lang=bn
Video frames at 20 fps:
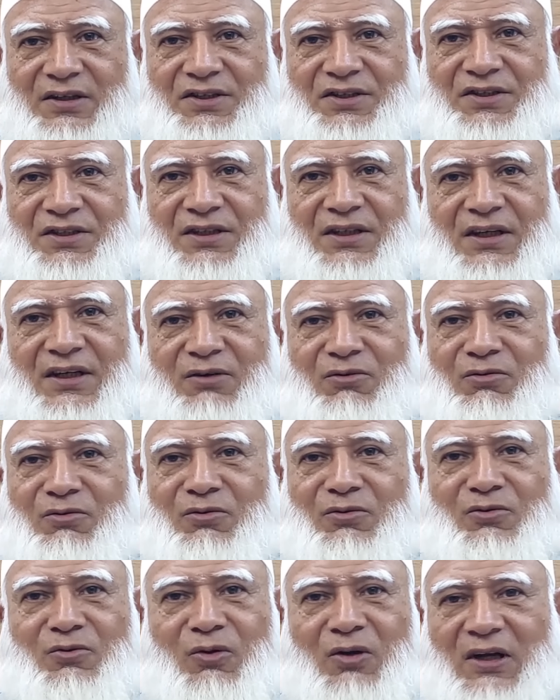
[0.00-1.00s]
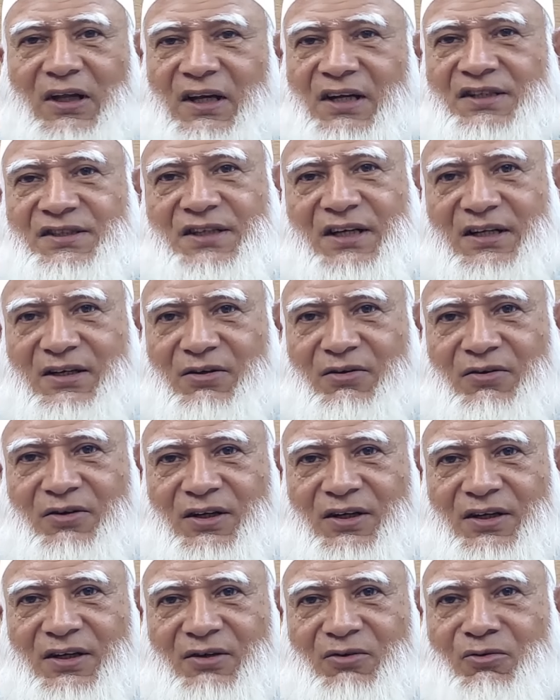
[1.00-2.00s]
সে কোনো দলের এসেট
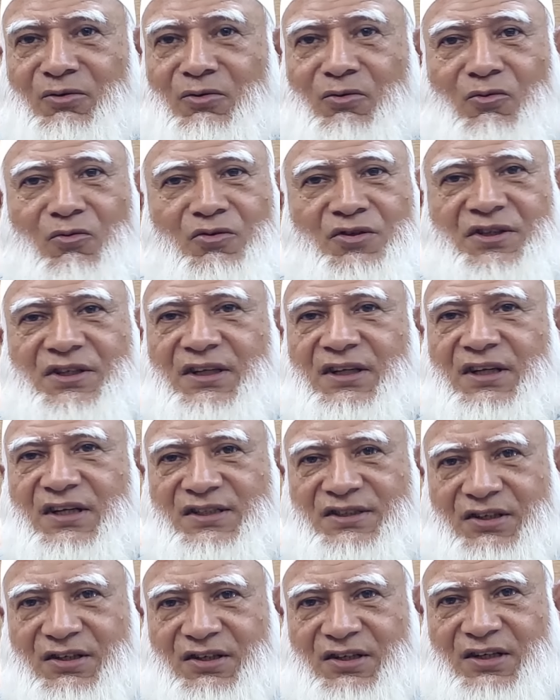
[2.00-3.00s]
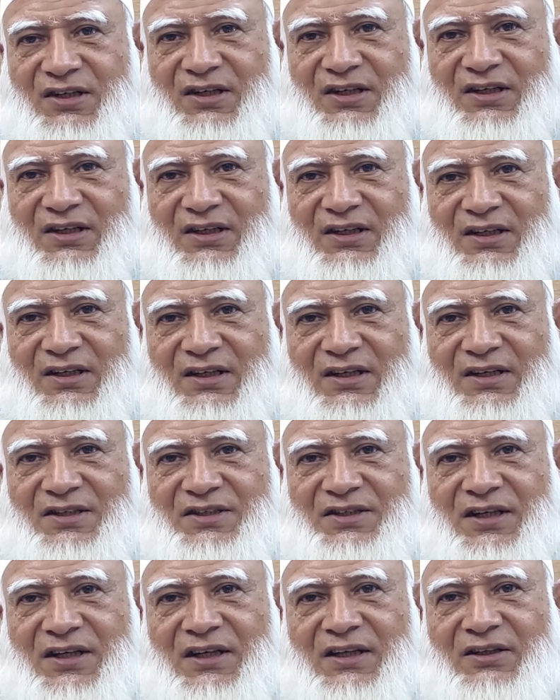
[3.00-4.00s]
নয় কোনো গোষ্ঠীর এসেট নয়
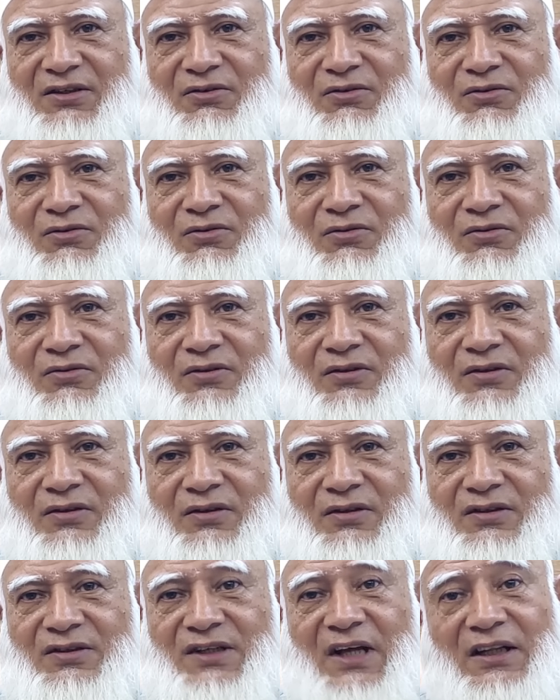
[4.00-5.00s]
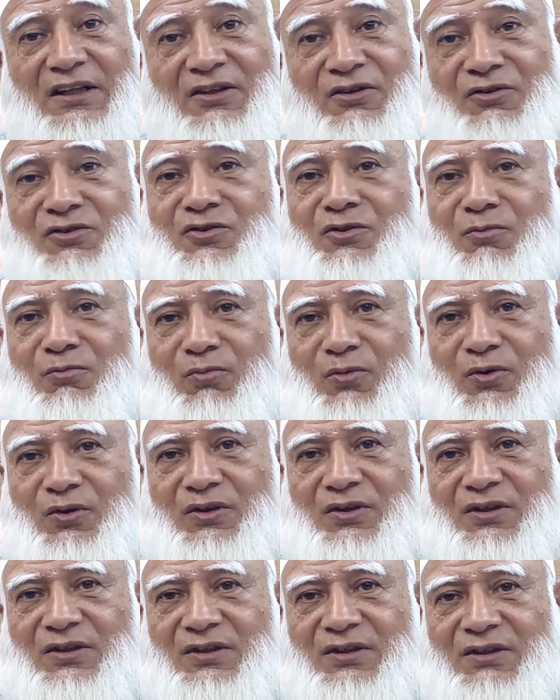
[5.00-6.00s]
সে কিন্তু জাতীয় সম্পদ
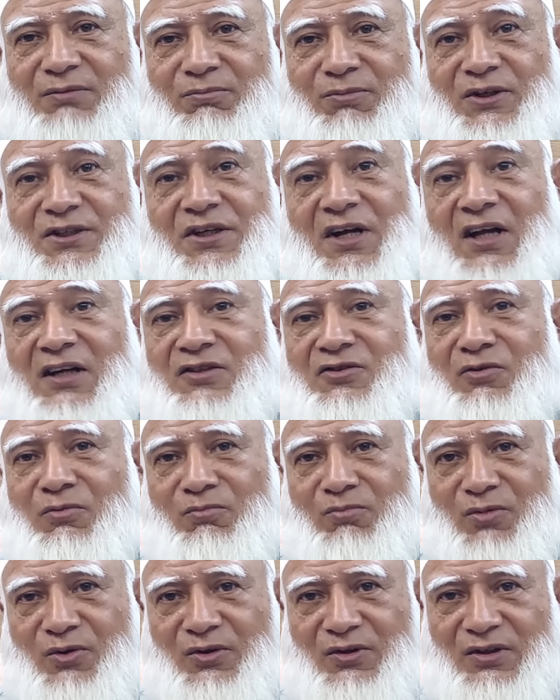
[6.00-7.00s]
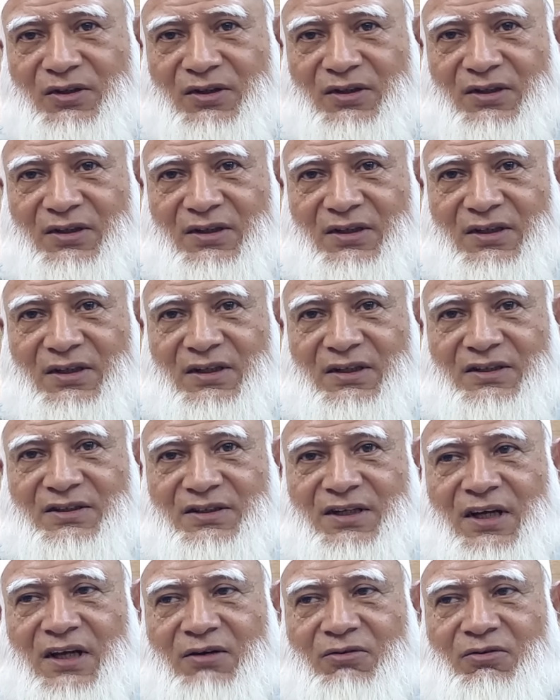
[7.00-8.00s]
বিশাল সম্পদ
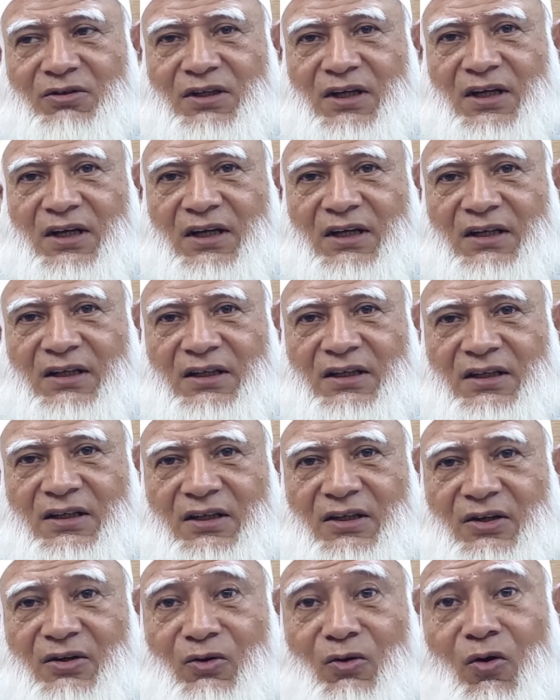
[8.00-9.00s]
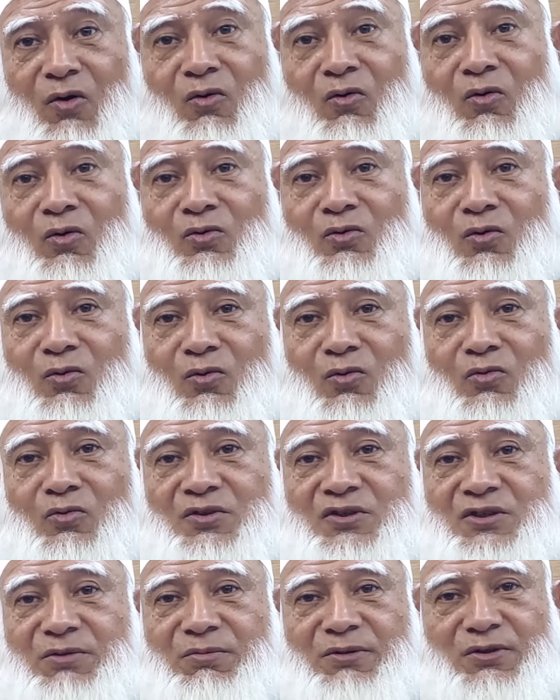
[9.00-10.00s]
যার কথায় লক্ষ তরুণ
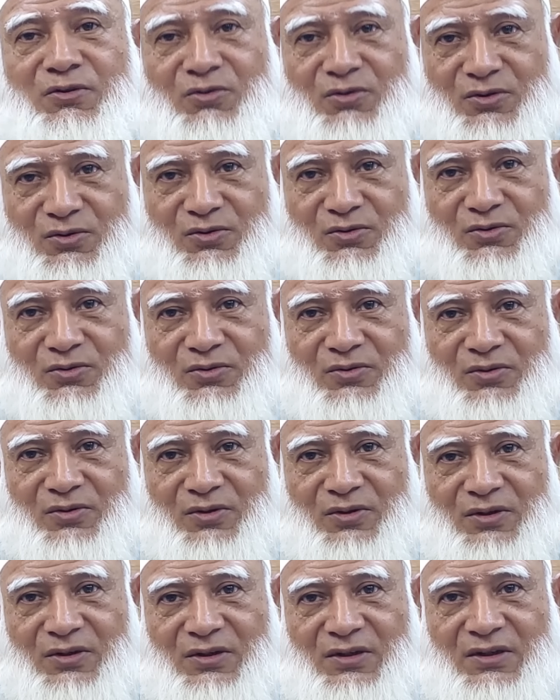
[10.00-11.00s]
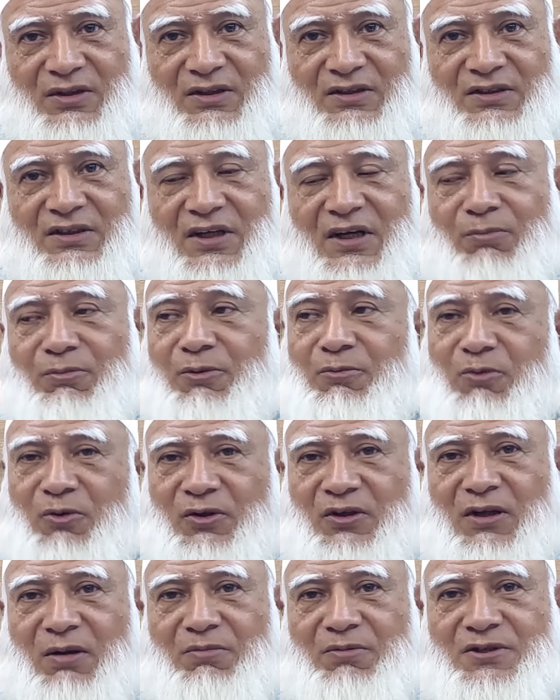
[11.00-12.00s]
উজ্জীবিত হতো যারা
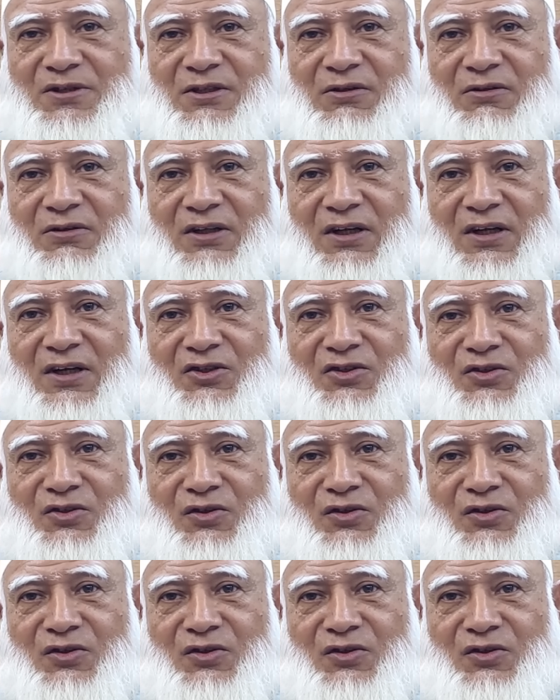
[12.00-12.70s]
বিপদগামী ছিল তারা